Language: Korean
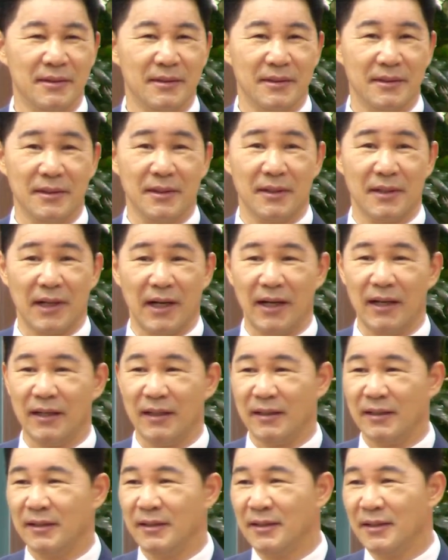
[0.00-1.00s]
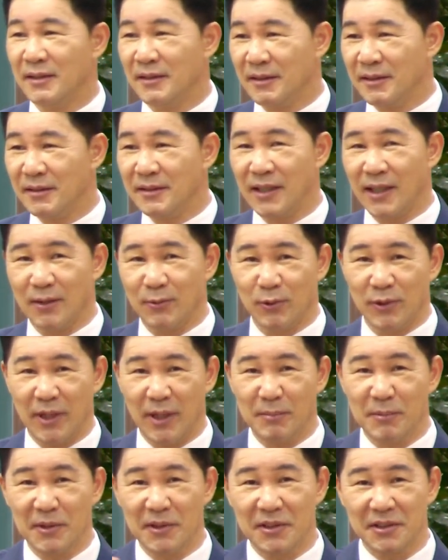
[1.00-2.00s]
어느 날 어느 날 우리
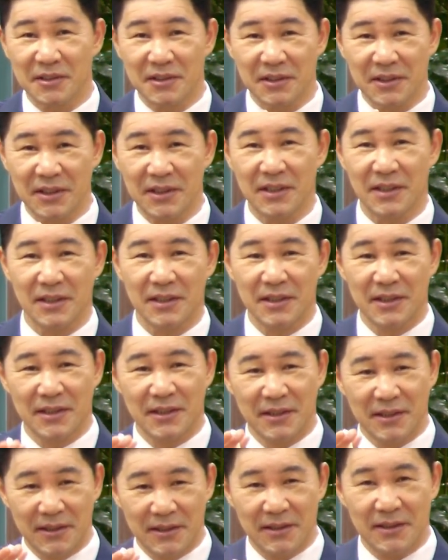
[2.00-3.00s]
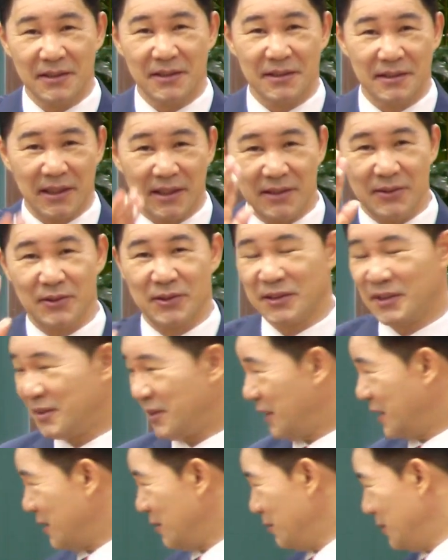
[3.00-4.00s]
렘넌트들이 딱 서게
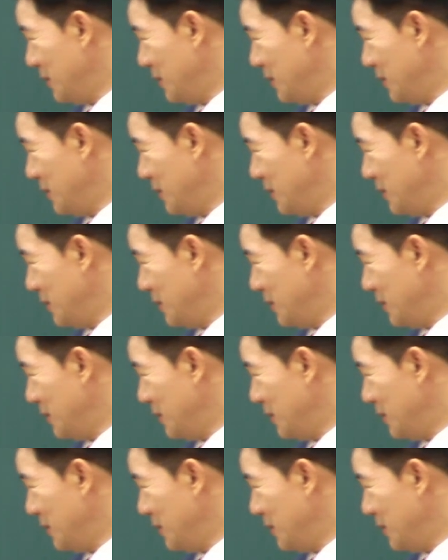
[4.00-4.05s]
됩니다.